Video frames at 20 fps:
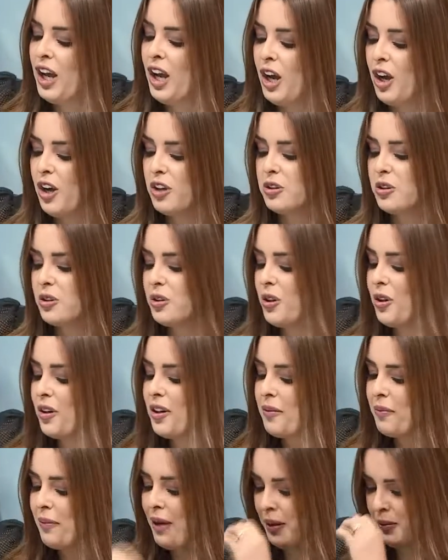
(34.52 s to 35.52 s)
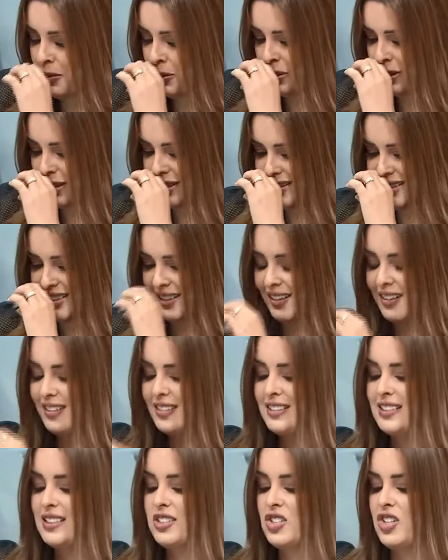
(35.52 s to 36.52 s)
الدكتور محمود ارزيقات
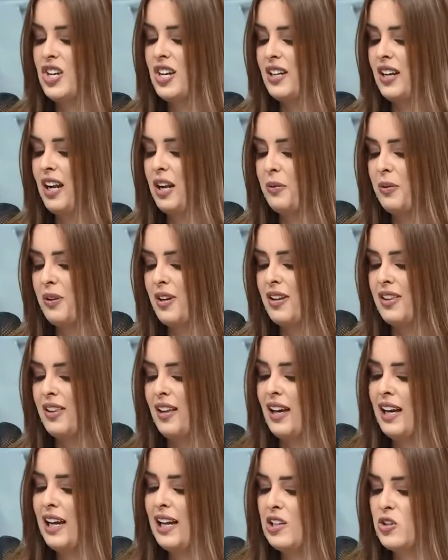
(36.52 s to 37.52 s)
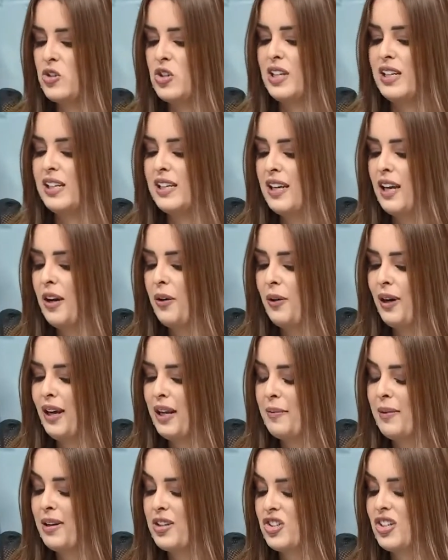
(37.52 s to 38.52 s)
استشاري الوراثه الجزيئيه وعلم
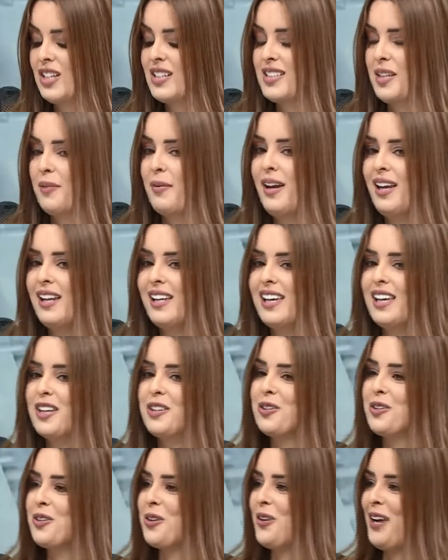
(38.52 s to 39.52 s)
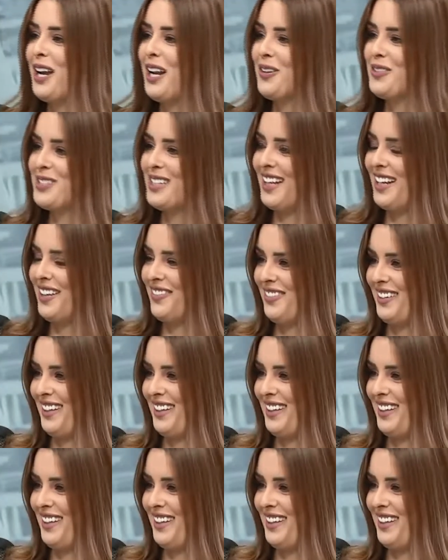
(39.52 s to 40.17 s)
الجينات صباح الخير دكتور اهلا وسهلا فيك